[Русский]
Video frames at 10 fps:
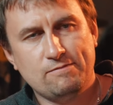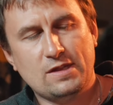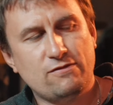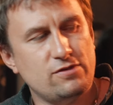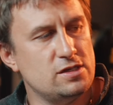
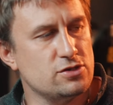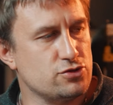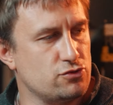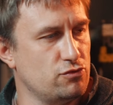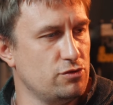да,
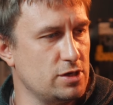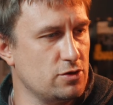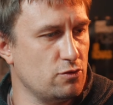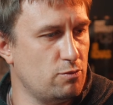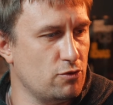выдержку,
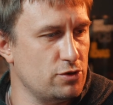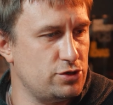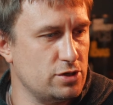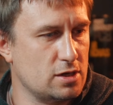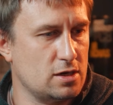игру
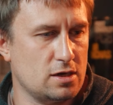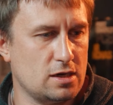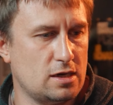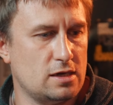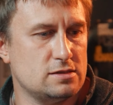бочек,
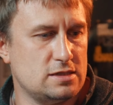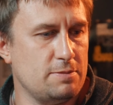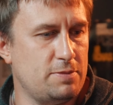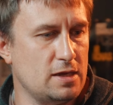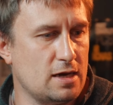э,
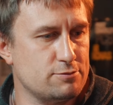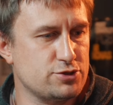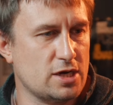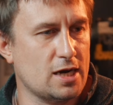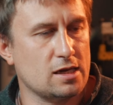степени
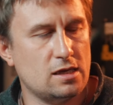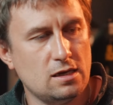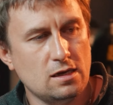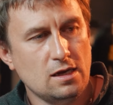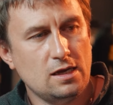
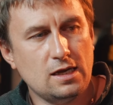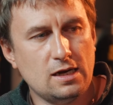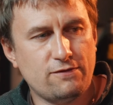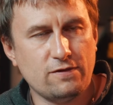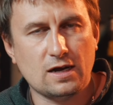обжарки
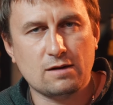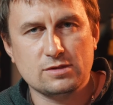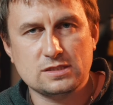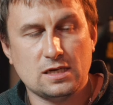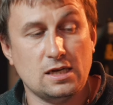или
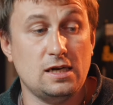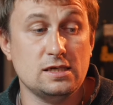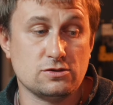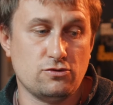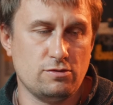флагманский
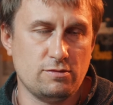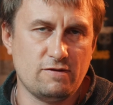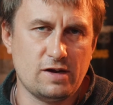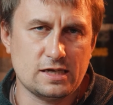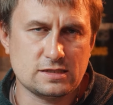релиз, коим
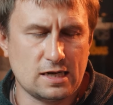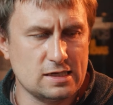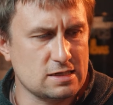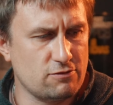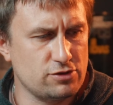является для
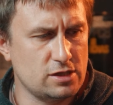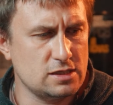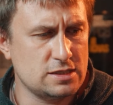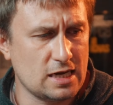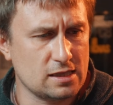завода
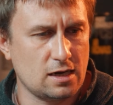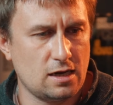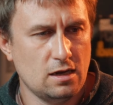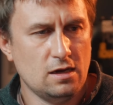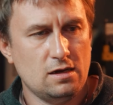десятка,